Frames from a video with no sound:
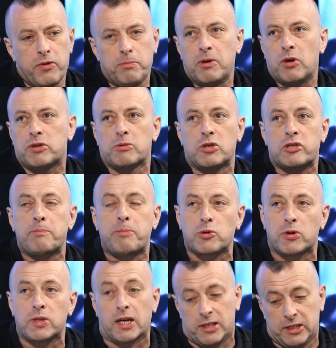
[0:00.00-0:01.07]
mówi mi o tym, że
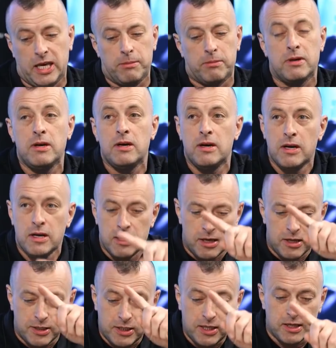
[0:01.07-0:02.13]
jest porządek z kim?
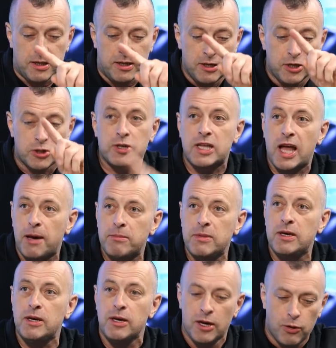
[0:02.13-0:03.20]
z
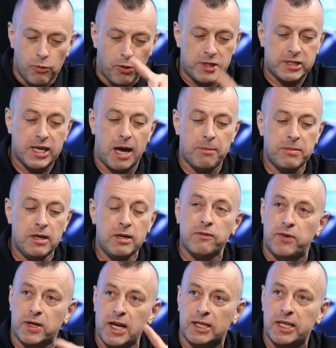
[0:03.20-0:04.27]
Żydami,
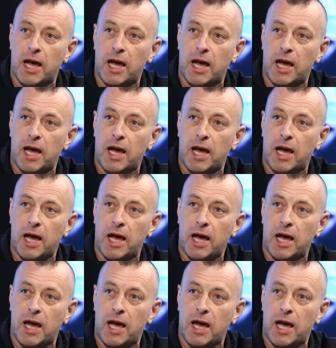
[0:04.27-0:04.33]
ojcami,